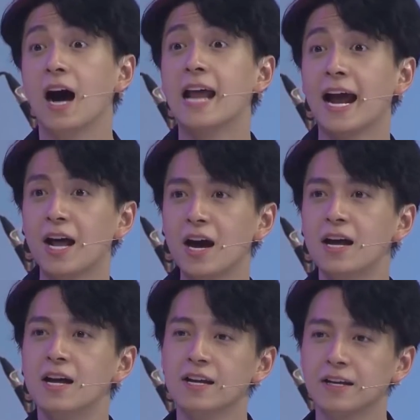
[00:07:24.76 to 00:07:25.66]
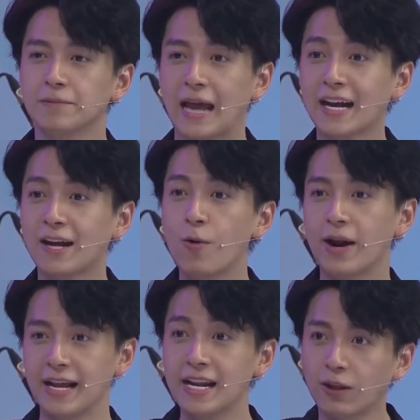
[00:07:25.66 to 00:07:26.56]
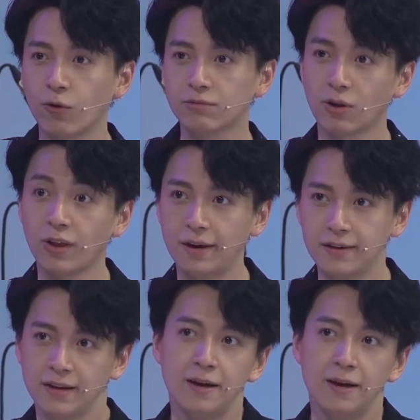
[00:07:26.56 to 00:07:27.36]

Hồi nãy đó, hát câu hồi nãy để tỏ tình.